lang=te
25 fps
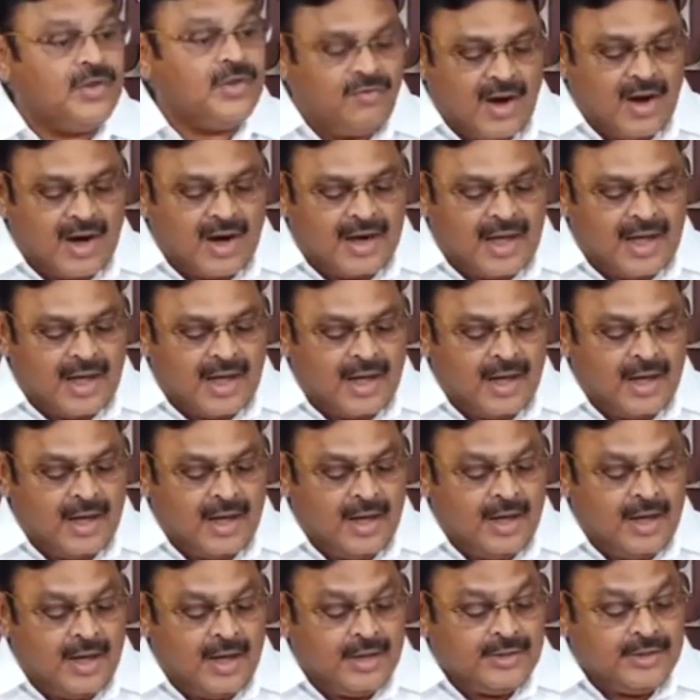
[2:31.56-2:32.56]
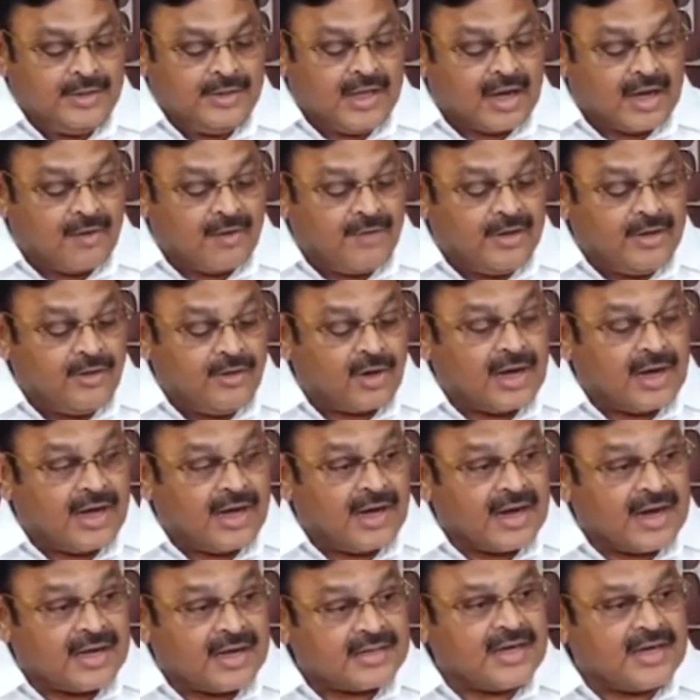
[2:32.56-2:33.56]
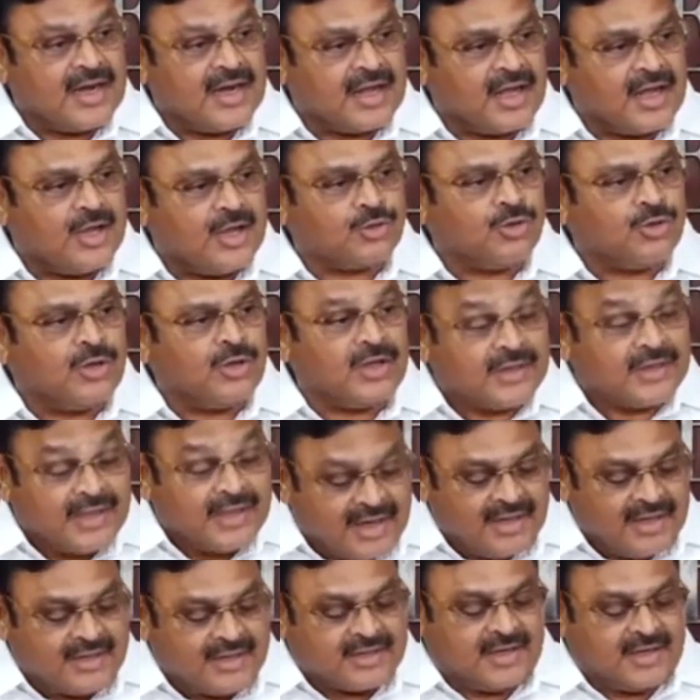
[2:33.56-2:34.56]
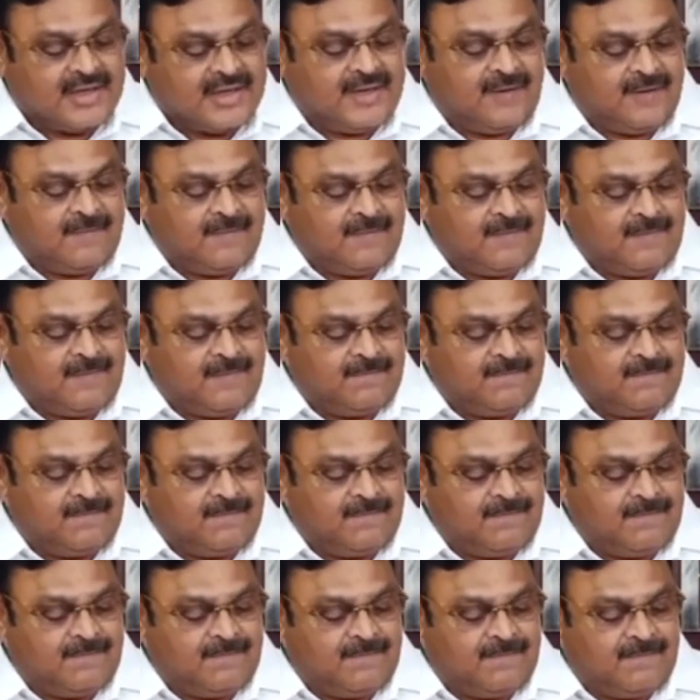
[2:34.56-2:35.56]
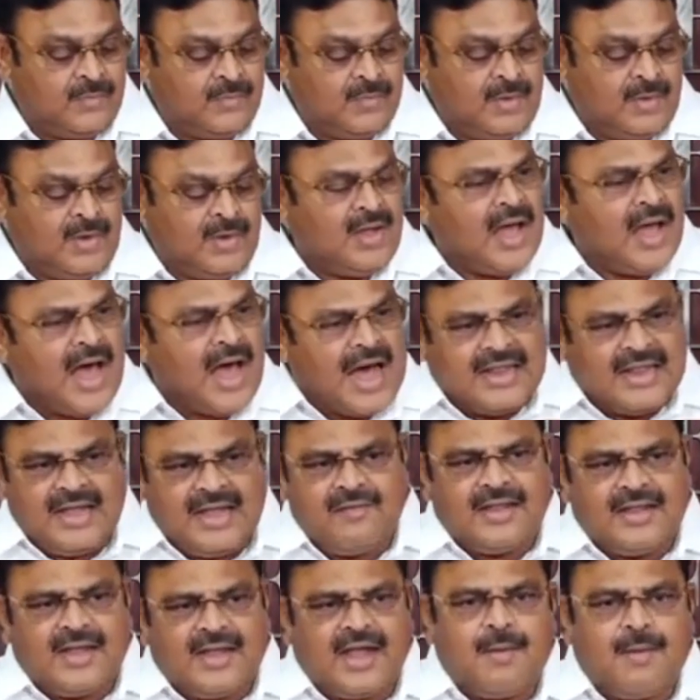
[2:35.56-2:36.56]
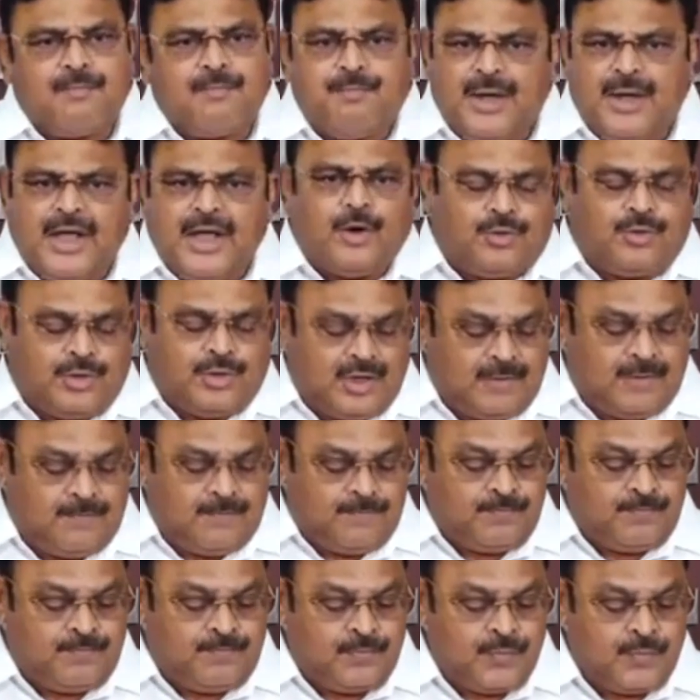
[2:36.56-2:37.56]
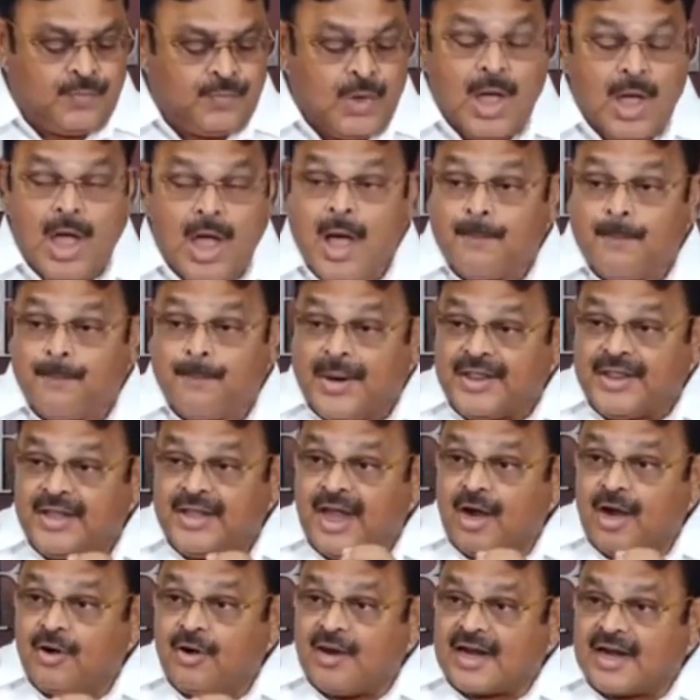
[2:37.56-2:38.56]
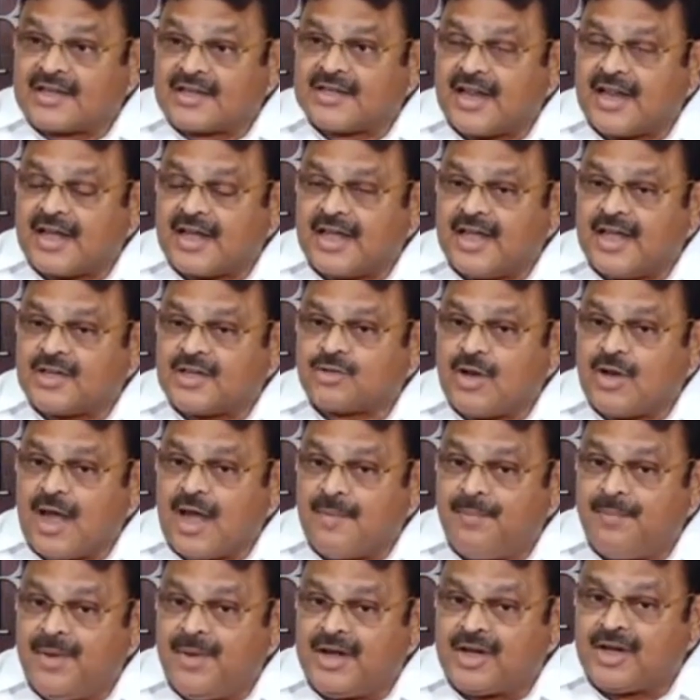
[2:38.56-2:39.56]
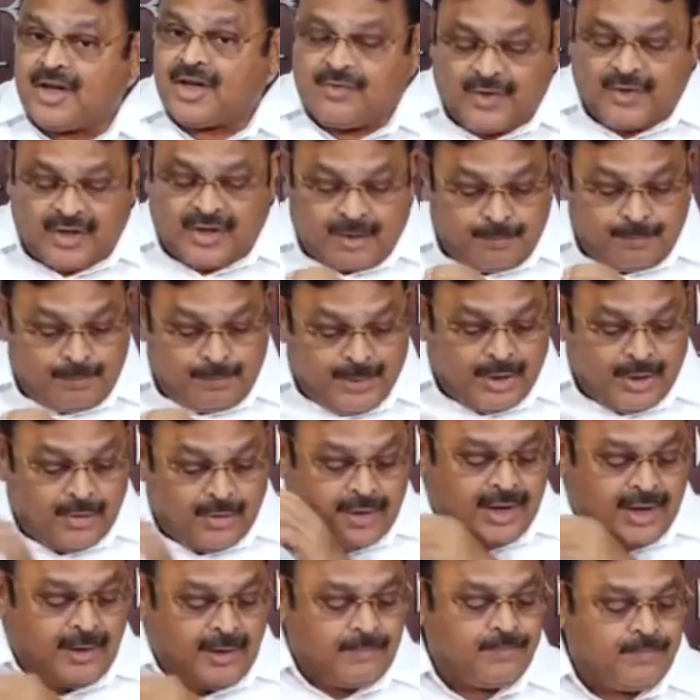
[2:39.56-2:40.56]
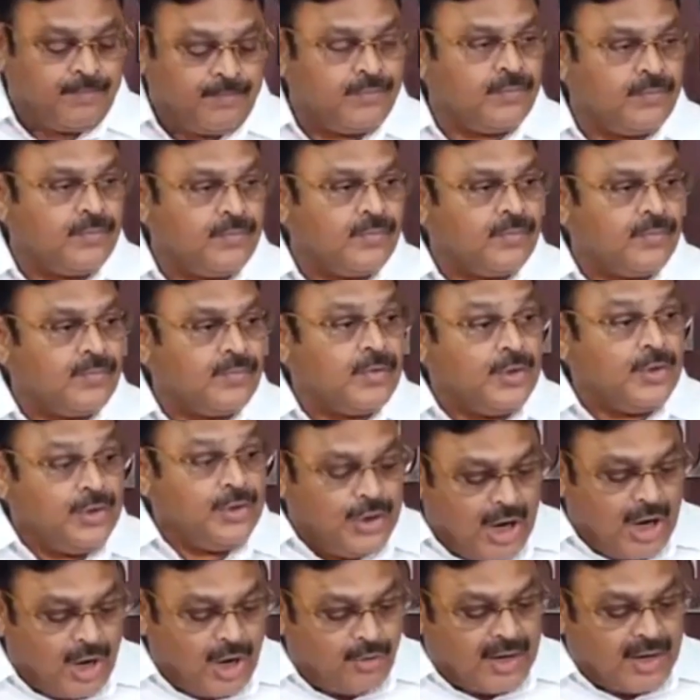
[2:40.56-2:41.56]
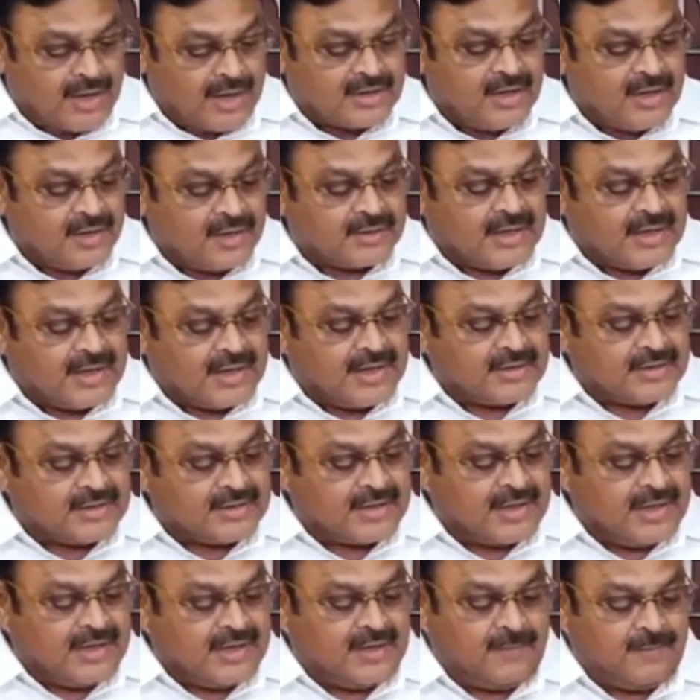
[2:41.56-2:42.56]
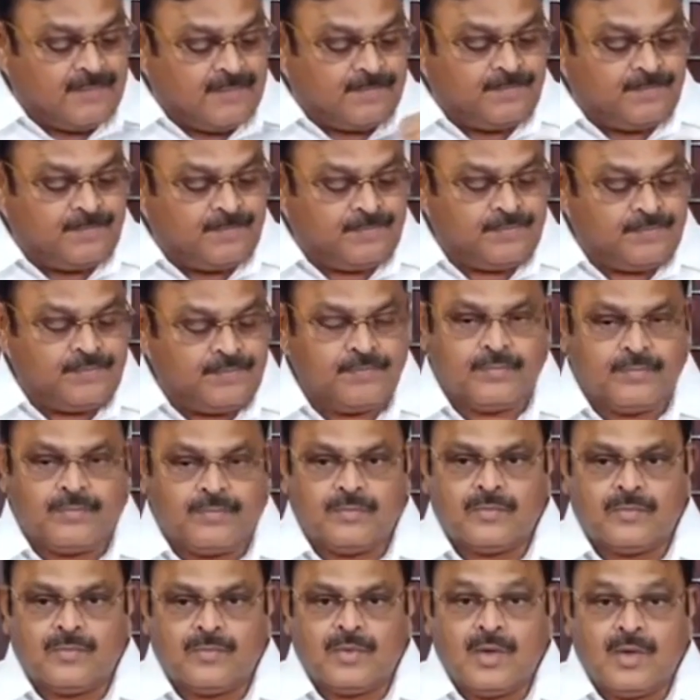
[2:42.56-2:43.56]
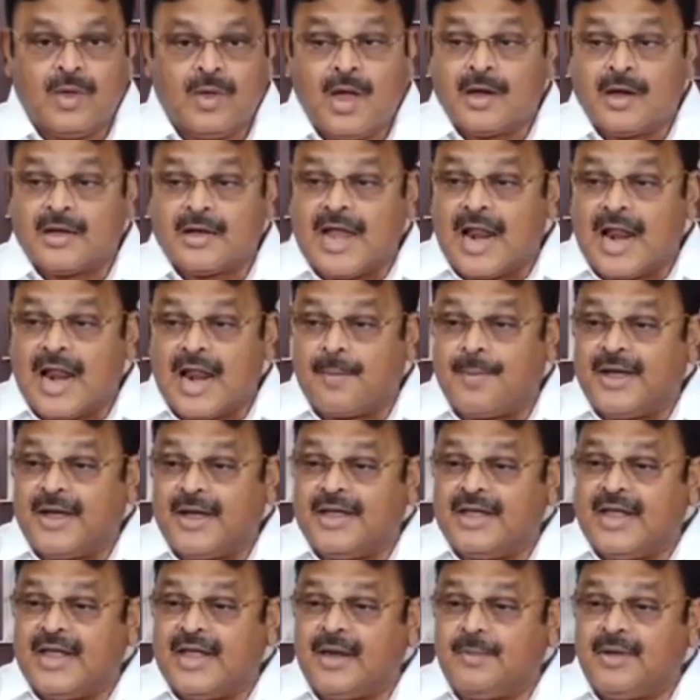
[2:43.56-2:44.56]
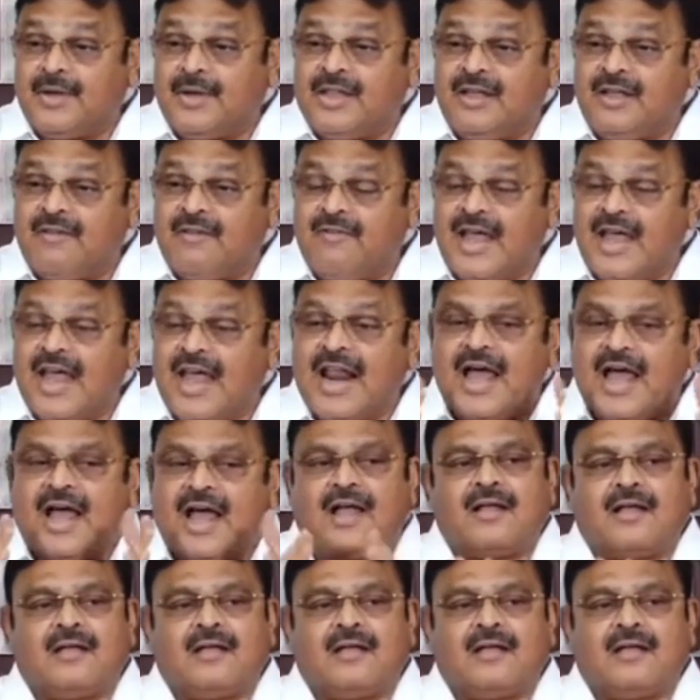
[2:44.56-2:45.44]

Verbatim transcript: ఇవాళ ఇరవై ఒక్క లక్షల కేసులకి తగ్గించగలిగాం అదేవిధంగా బీరుంది పదిహేడు లక్షల కేసులు అమ్మేటటువంటి బీరుని ఏడు లక్షలకు తగ్గించగలిగాం నలభై ఎనిమిది వేల